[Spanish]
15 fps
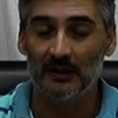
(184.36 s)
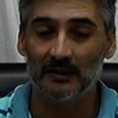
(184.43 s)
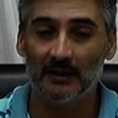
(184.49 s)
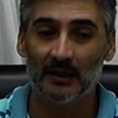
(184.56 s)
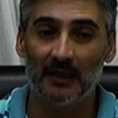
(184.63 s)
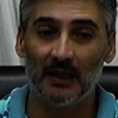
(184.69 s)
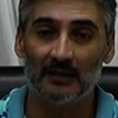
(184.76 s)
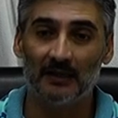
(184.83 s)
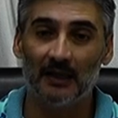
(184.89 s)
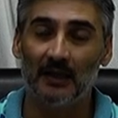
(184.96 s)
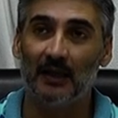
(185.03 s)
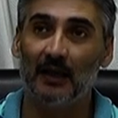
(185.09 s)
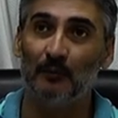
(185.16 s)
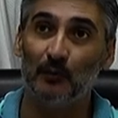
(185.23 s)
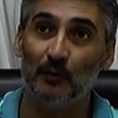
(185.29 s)
las, las
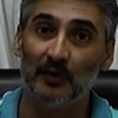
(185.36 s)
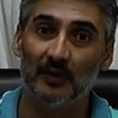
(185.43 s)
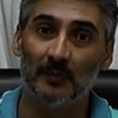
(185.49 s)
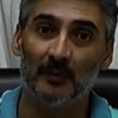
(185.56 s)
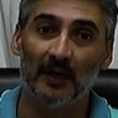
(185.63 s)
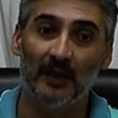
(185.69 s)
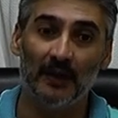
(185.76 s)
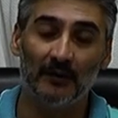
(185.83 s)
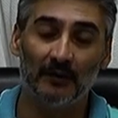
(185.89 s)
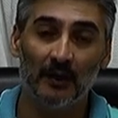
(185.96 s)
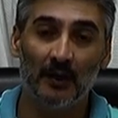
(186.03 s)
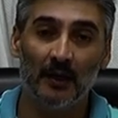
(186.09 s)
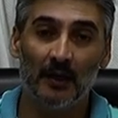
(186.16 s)
arcas municipales.